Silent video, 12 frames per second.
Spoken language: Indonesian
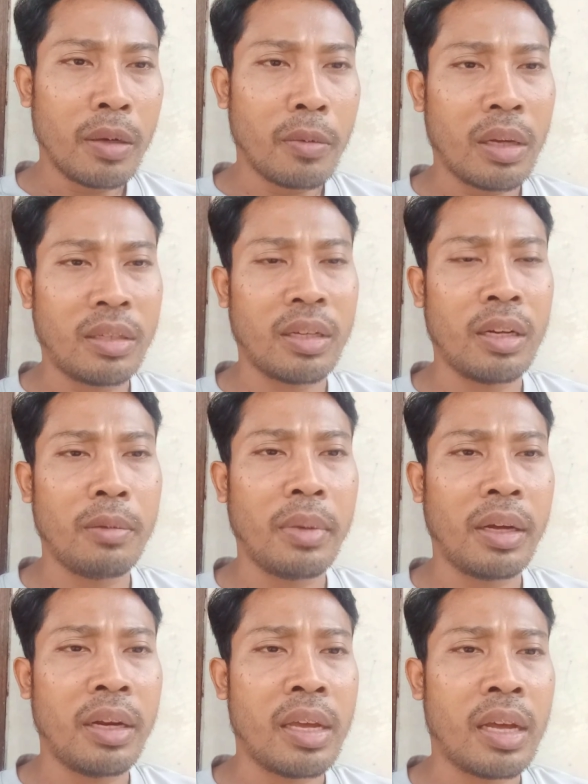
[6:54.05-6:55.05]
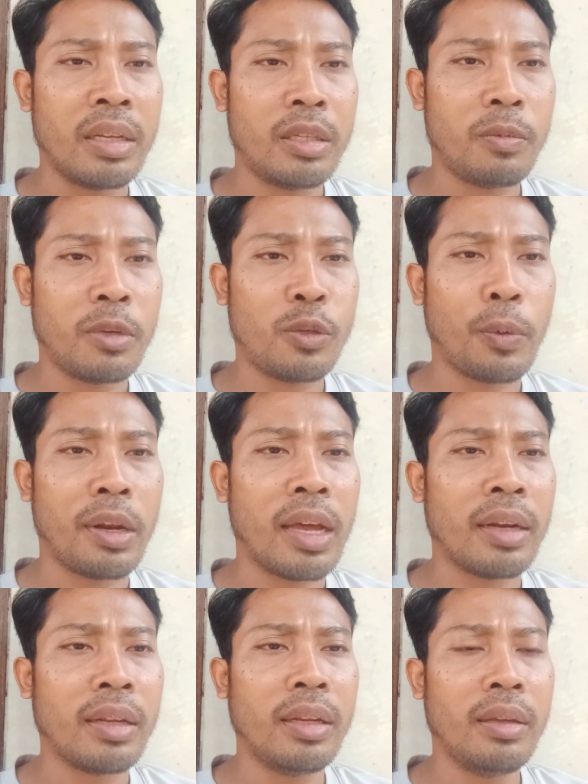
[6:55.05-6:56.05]
wacana mengenai Anies
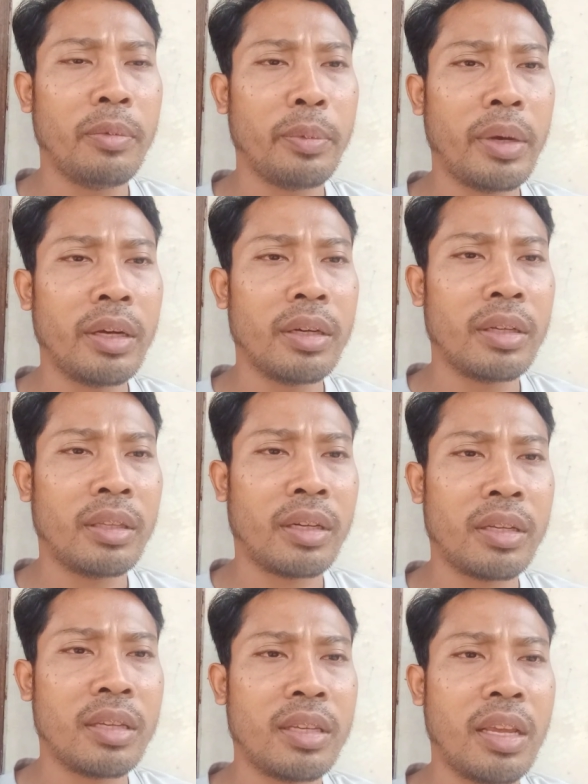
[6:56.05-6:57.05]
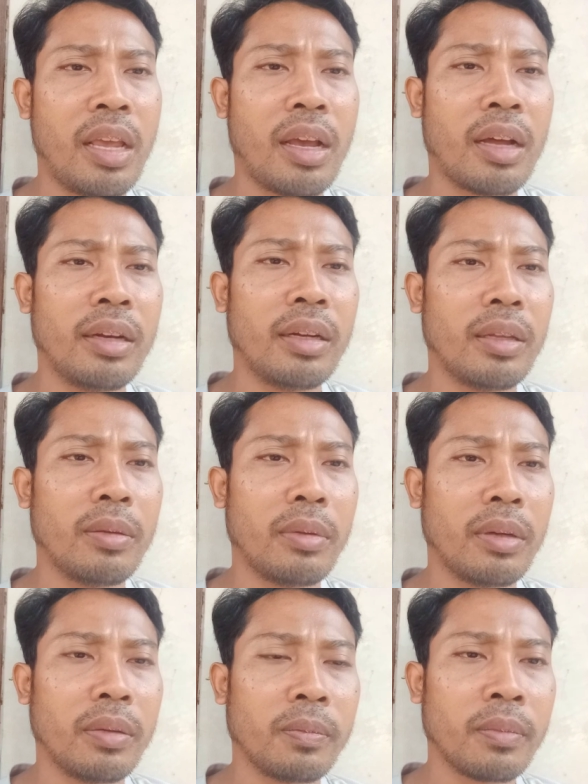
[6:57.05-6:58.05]
Baswedan ini memang uh, tersisihkan
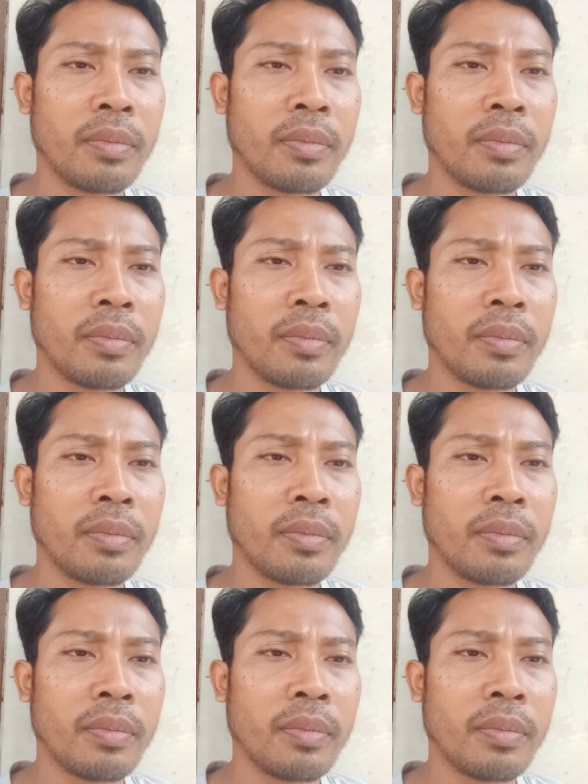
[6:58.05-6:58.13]
gitu kan